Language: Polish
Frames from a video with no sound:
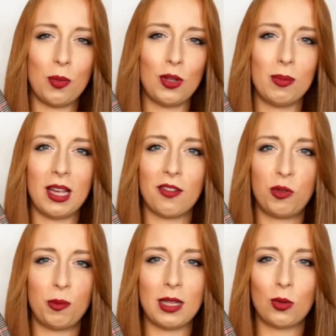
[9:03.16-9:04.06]
podobnie jak w
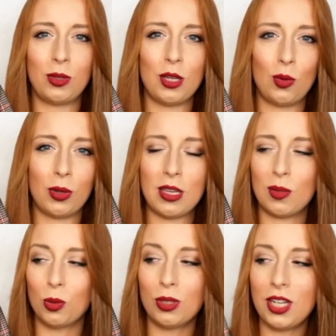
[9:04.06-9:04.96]
przypadku tej drugiej
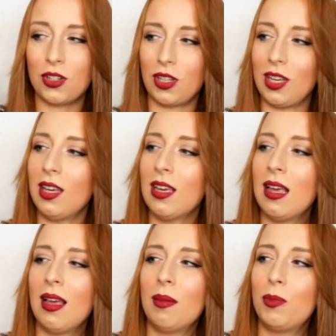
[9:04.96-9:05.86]
spódniczki.
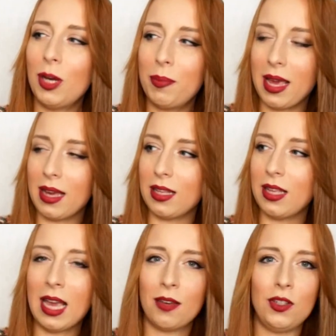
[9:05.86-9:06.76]
Przepiękny.
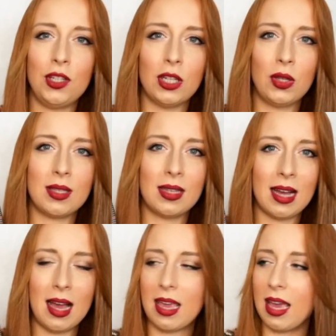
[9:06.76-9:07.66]
Jak widzicie to jest
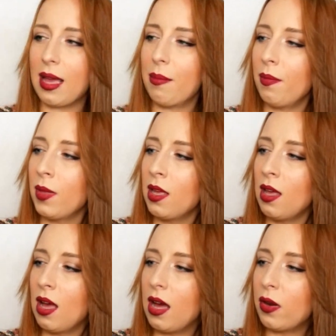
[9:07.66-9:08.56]
H&M
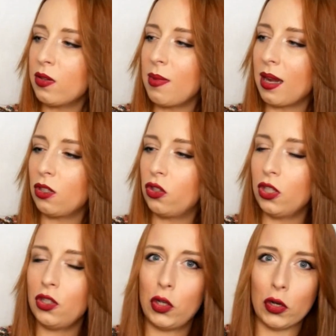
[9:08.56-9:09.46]
rozmiar
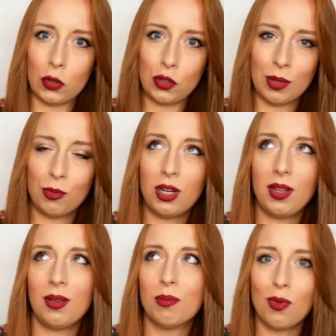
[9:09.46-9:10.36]
38,
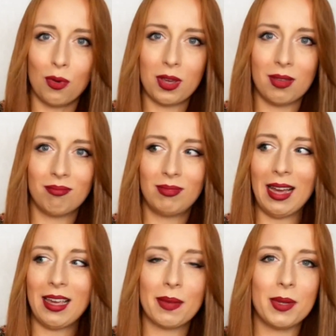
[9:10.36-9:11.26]
czyli mój,
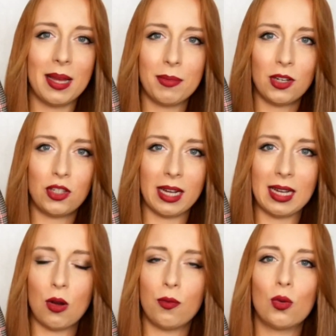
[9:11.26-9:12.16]
tak jakby na mnie
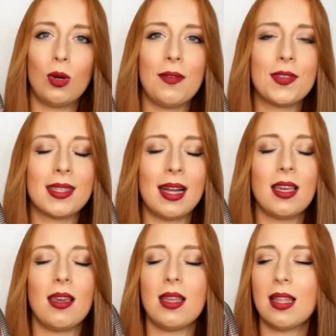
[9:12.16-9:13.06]
czekał, w ogóle w
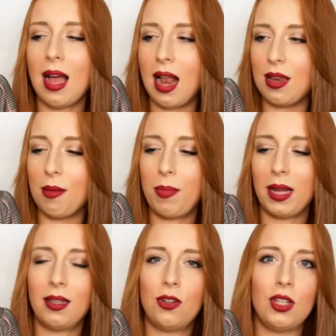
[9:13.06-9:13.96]
stanie idealnym,
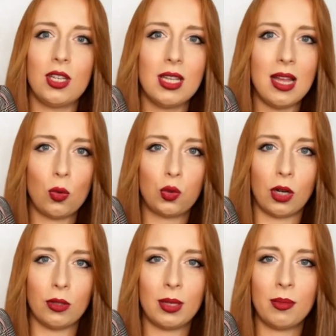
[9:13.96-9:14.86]
praktycznie
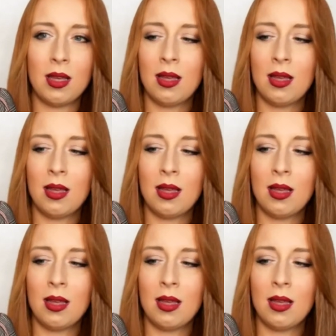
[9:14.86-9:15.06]
nienaruszonym